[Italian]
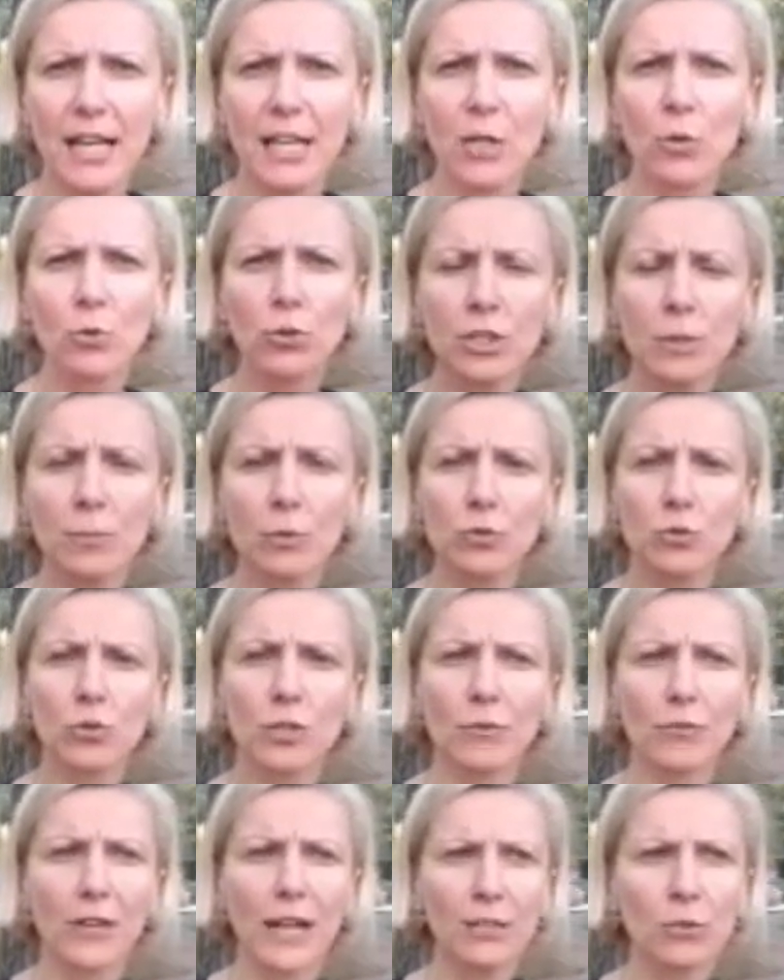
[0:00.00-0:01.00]
e ultimo sul
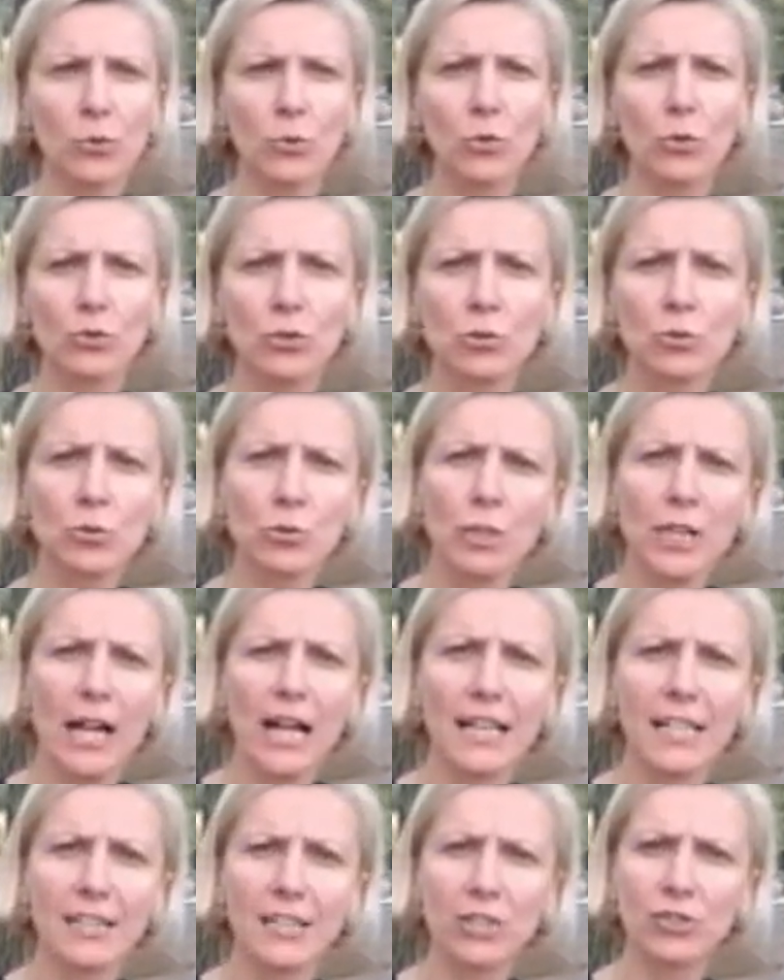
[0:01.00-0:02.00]
referendum
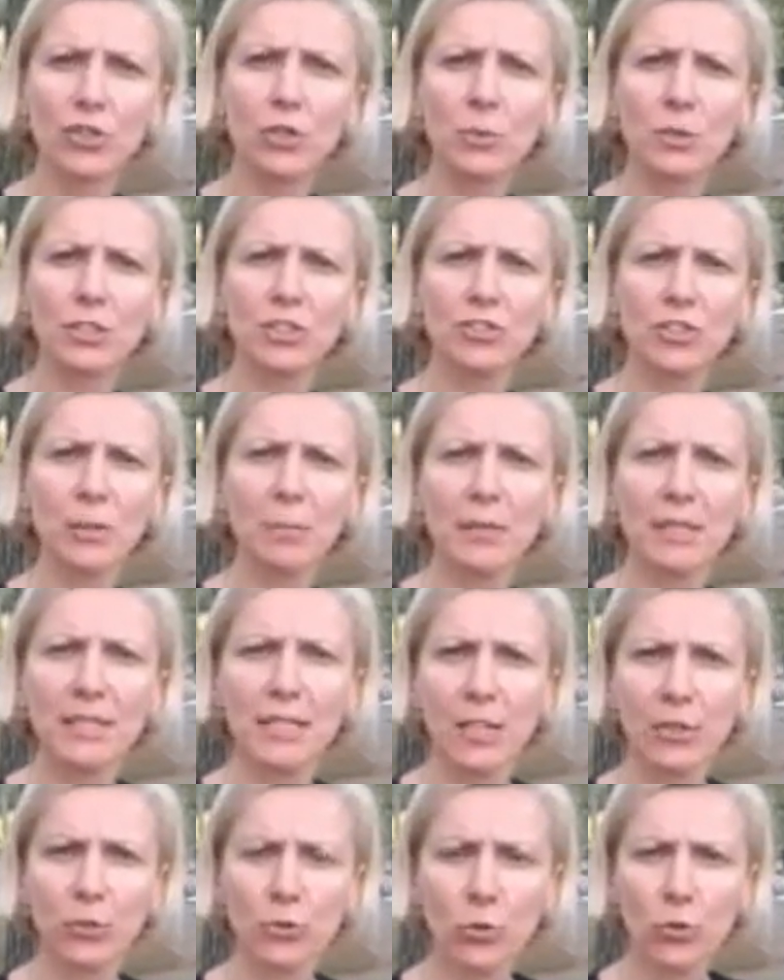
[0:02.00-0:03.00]
costituzionale del 5 dicembre
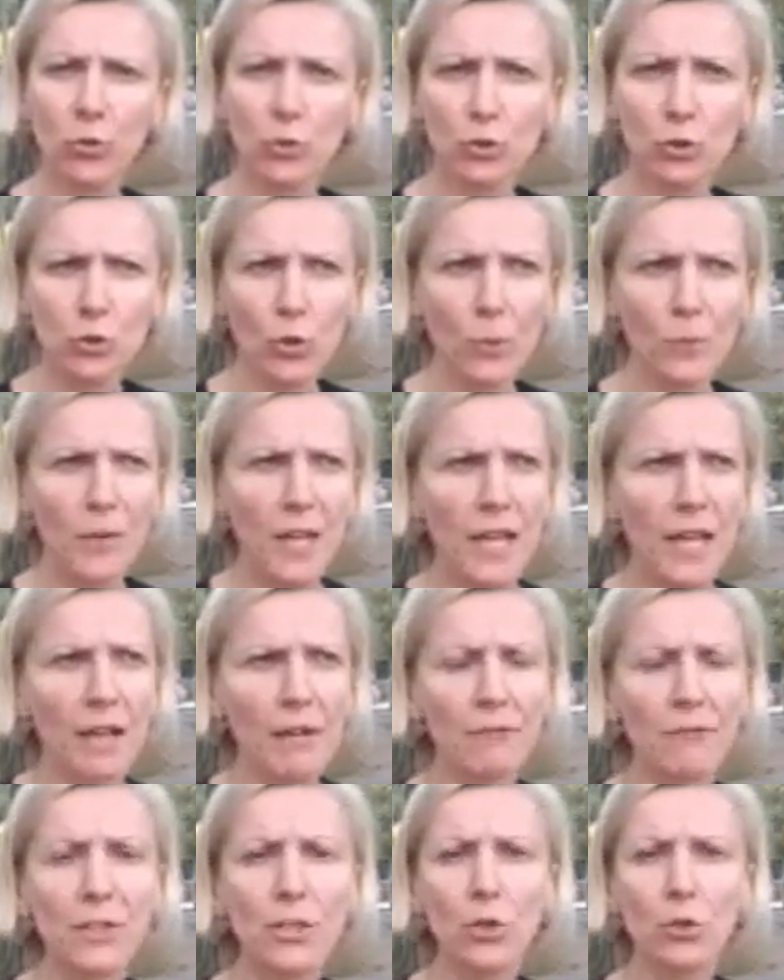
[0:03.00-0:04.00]
dell'anno scorso.
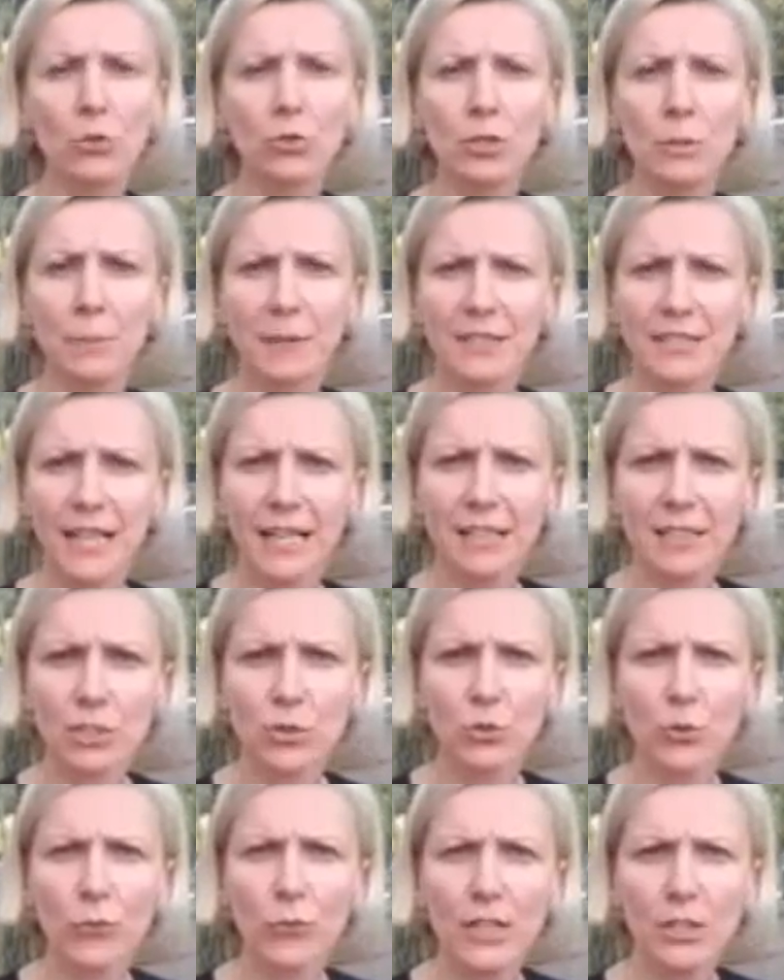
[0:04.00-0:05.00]
Video tutti presenti
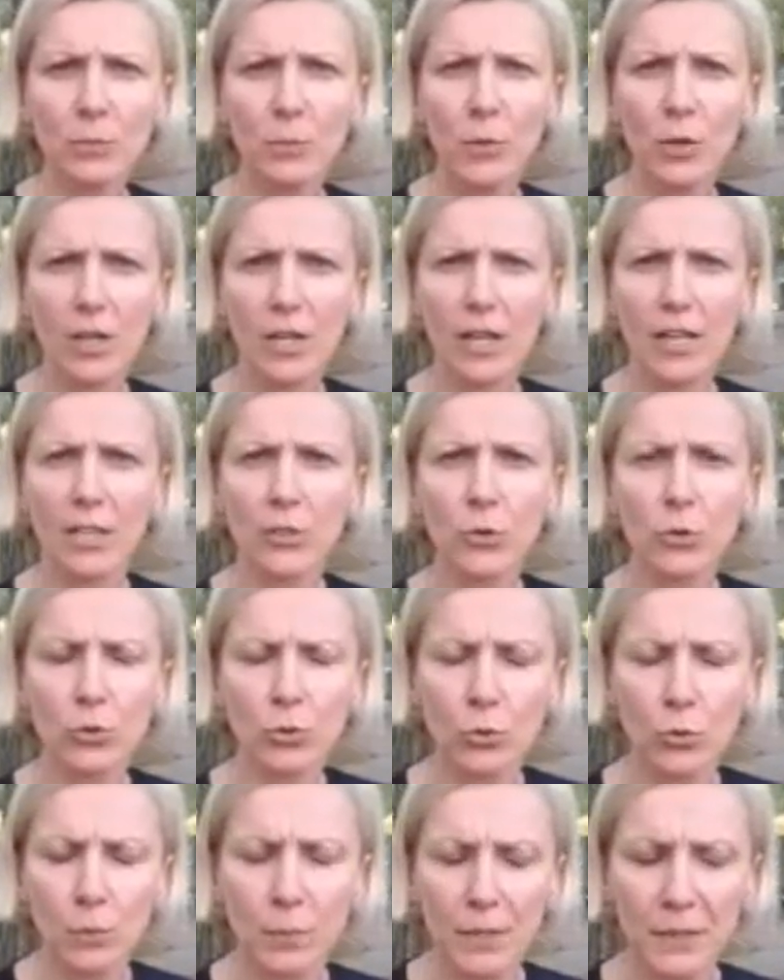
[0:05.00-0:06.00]
su Facebook e
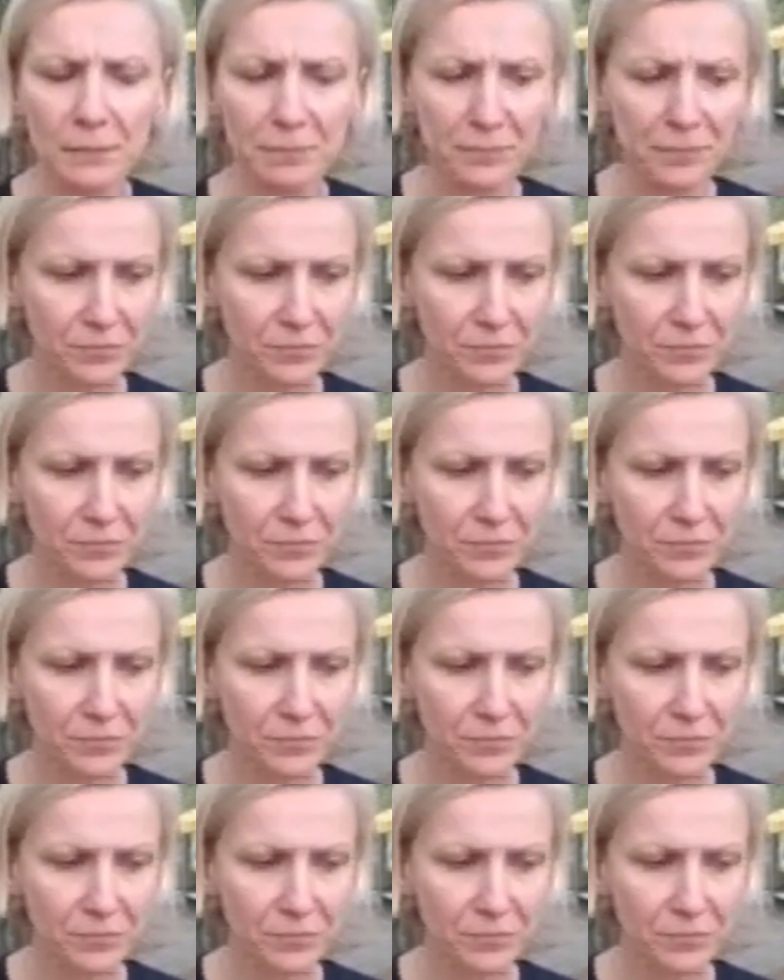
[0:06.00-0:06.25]
YouTube.